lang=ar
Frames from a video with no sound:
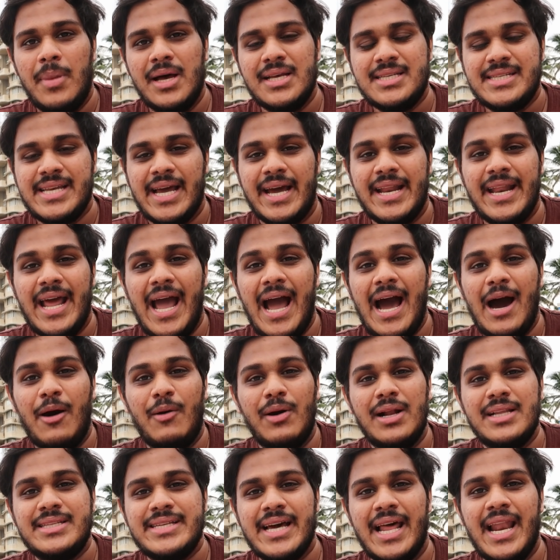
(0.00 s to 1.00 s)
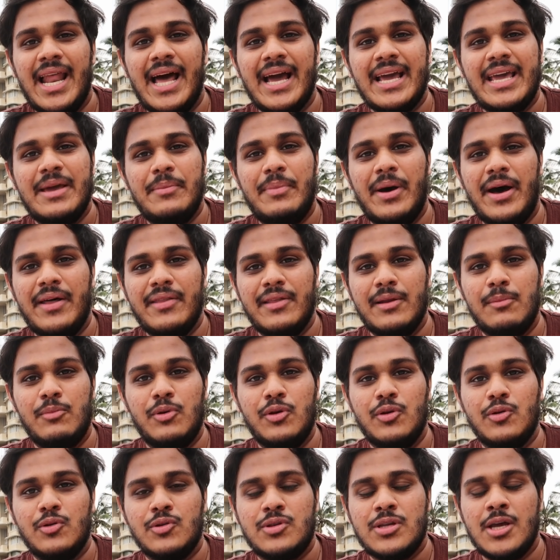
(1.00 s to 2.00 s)
بس يعني حاولت ألاقي بعض
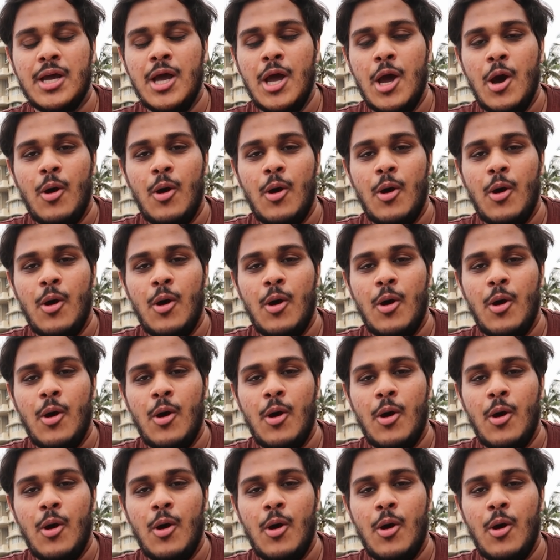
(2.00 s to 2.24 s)
البيوت